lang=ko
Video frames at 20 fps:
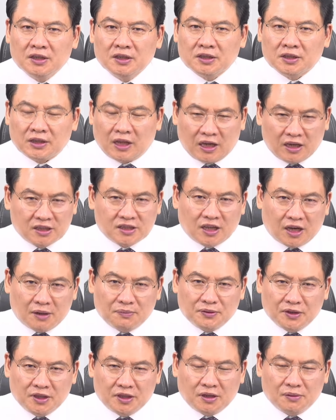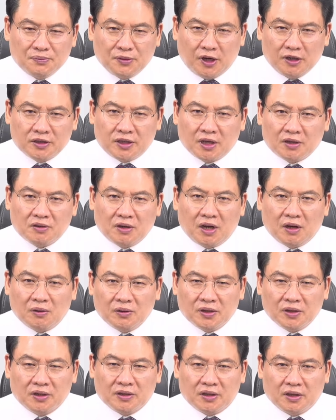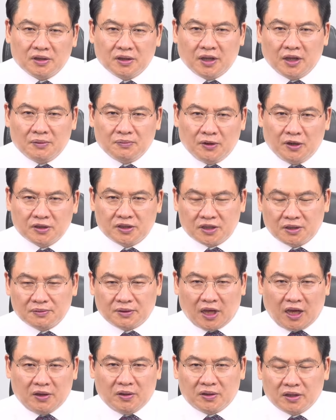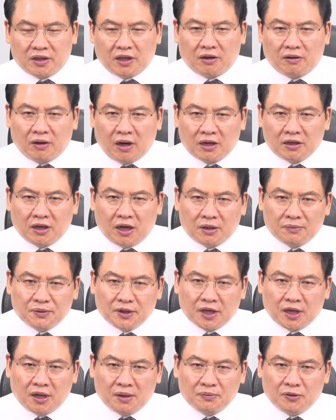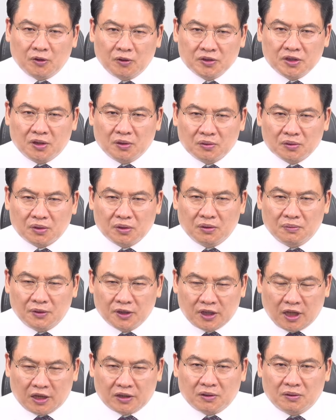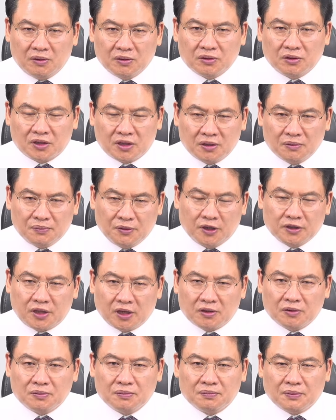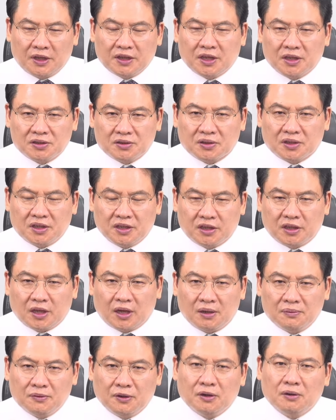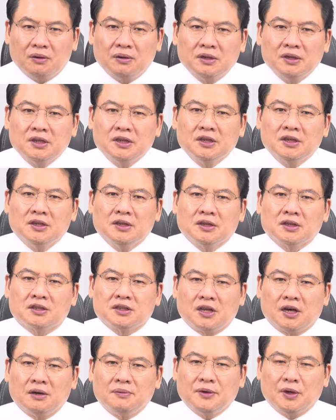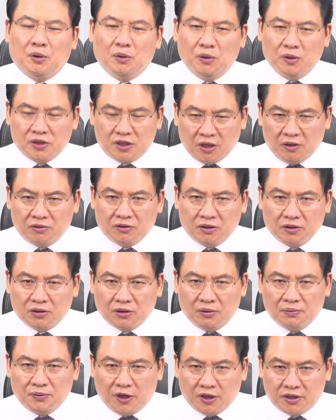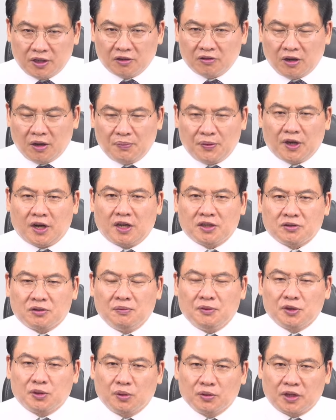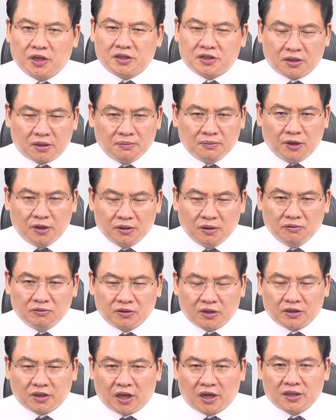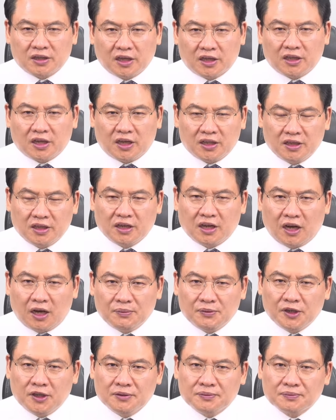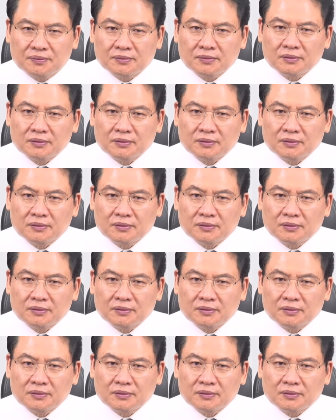다른 사람들은 명태균하고 엮였네 뭐 지금 다 엮였다고 하는 거 아닙니까? 뭐 원희룡도 뭐 나경원도 명태균 만난 적이 있다 뭐 그 다음에 오세훈은 또 명태균 앞에 가지고 뭐 동태처럼 뭐 엉엉 울었다는 얘기가 있는가 하면